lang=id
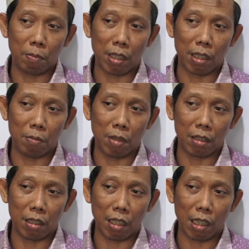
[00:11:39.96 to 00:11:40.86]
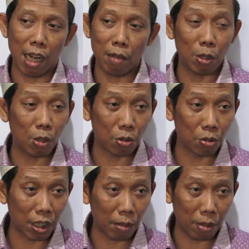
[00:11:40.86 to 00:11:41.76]
Apa namanya? Labi
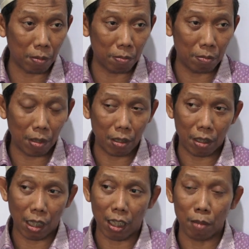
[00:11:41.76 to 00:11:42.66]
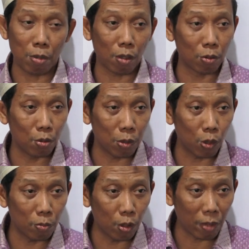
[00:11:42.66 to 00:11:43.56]
khusus sabab. Alibrotu
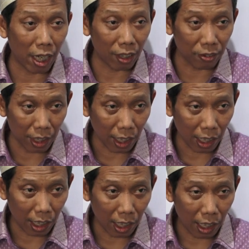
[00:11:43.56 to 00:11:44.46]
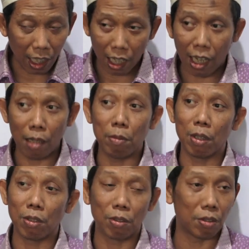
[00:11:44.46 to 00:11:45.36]
bi umumil lafzi
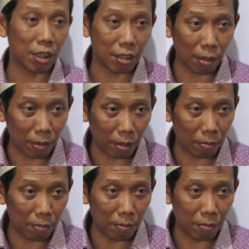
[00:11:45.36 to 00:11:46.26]
labi khusus sabab.